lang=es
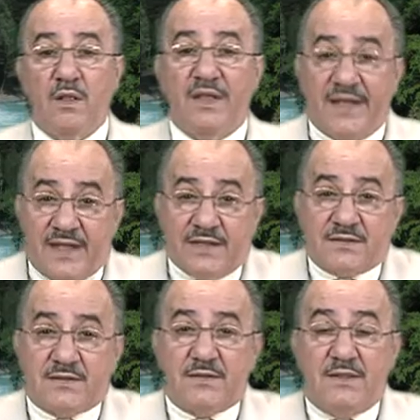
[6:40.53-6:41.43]

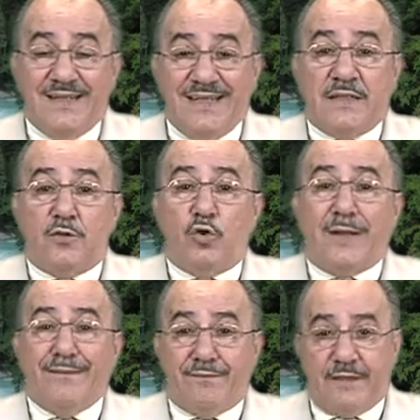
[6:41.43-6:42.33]
es
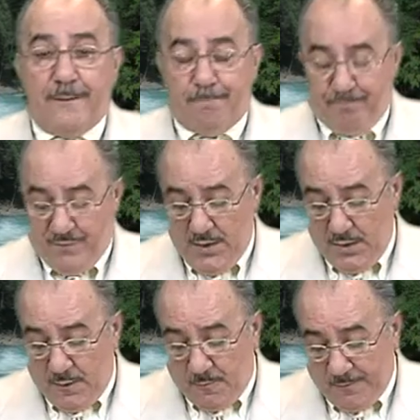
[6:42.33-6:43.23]
ignorante.
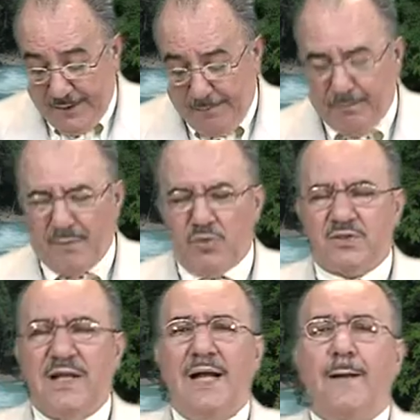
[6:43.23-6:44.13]
Bien, vamos
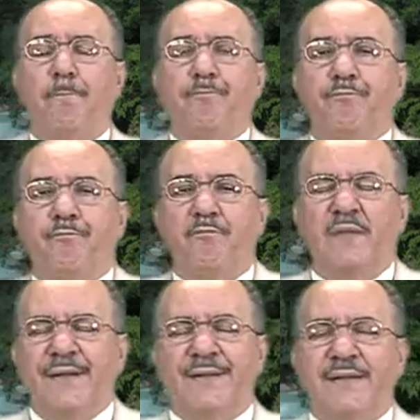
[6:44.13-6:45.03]
a
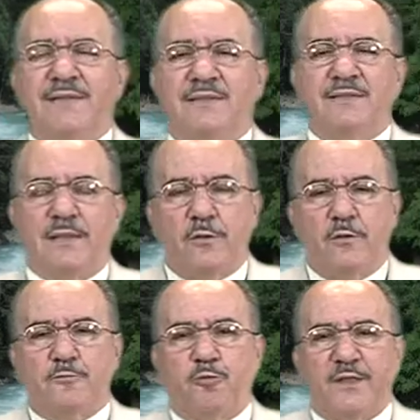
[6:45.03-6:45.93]
dar gracias a
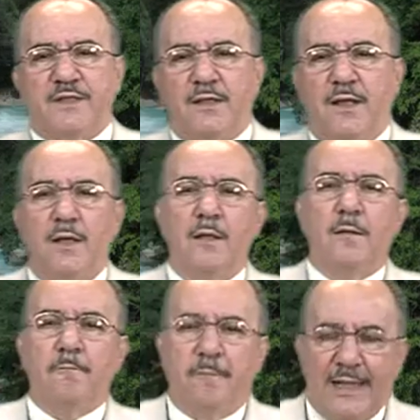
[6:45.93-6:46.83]
Dios por esta
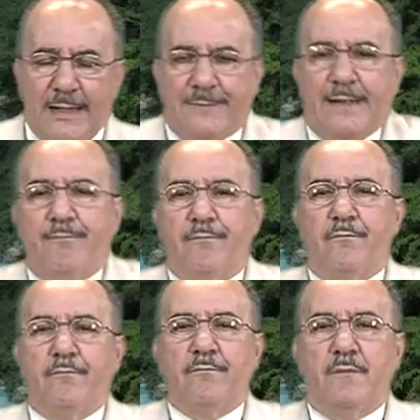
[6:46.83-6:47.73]
palabra
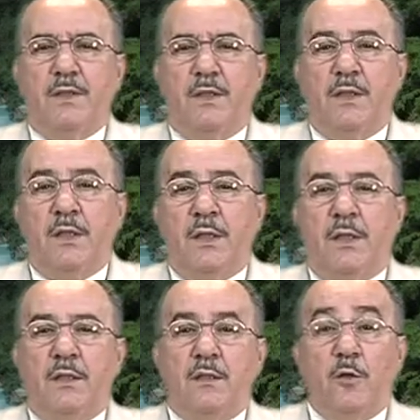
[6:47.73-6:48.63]

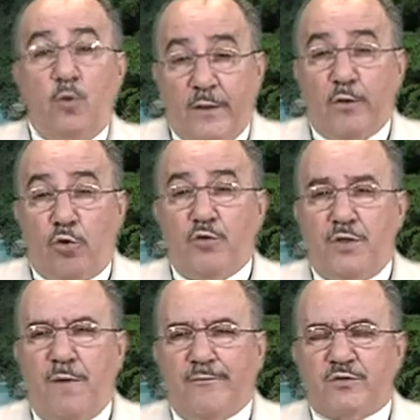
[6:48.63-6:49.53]
y luego
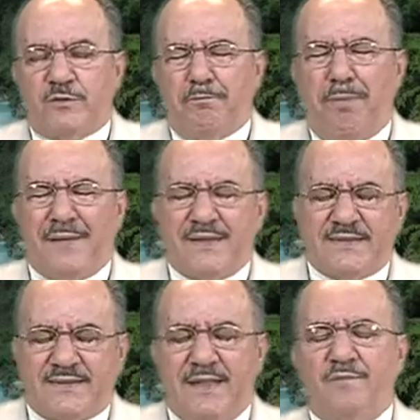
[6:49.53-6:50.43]
continuamos. Padre
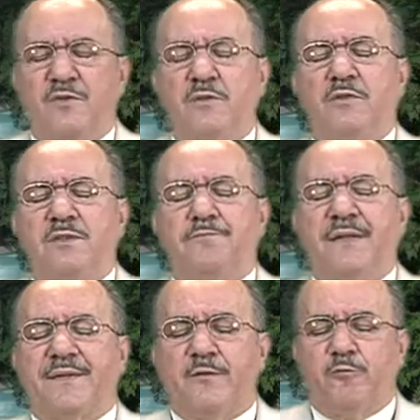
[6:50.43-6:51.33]
Santo y
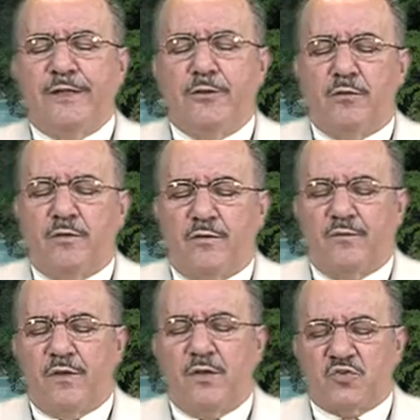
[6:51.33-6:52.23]
Padre Bueno,
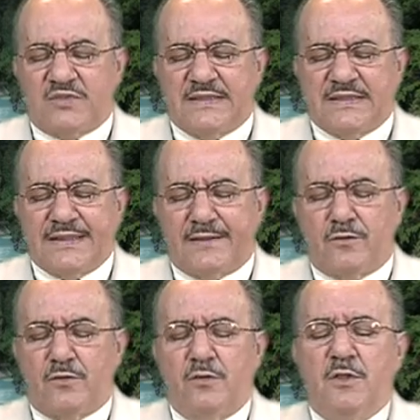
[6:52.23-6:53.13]
Dios Eterno,